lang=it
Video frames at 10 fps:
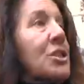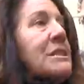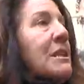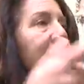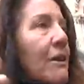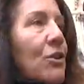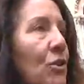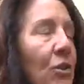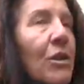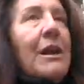
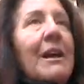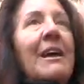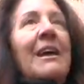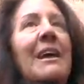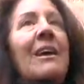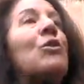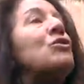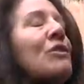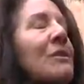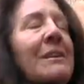gestivano, eh,
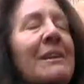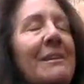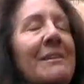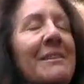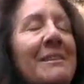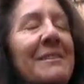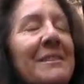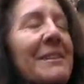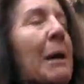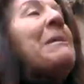contro, eh,
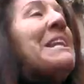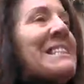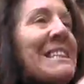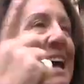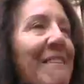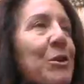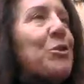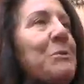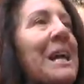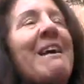amministravano,
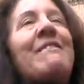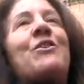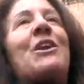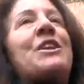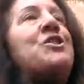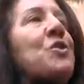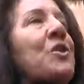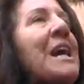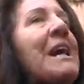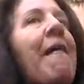dominavano la
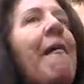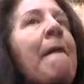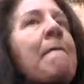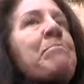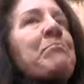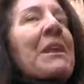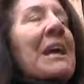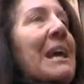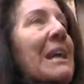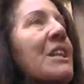regione,
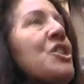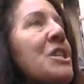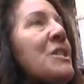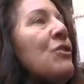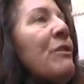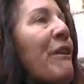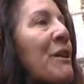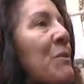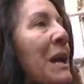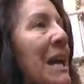eh, decisero di
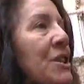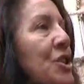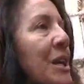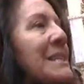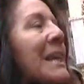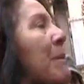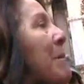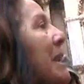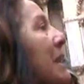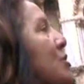fare una legge che si
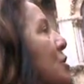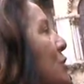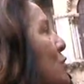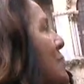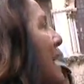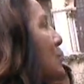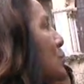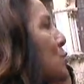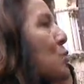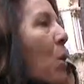chiama la legge dello
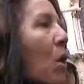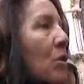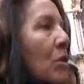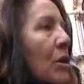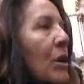status quo